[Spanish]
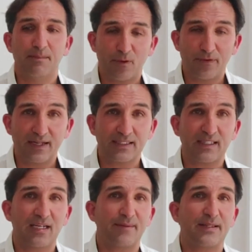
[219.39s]
el poder que
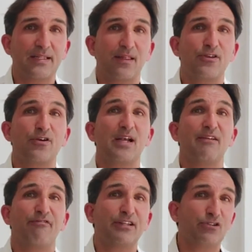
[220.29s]
tiene la meditación,
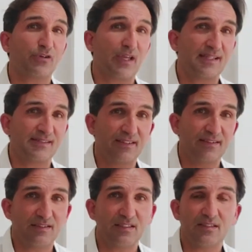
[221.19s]
el efecto que hace
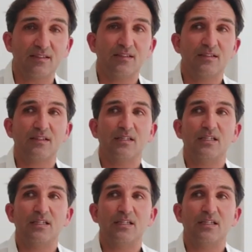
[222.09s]
en ti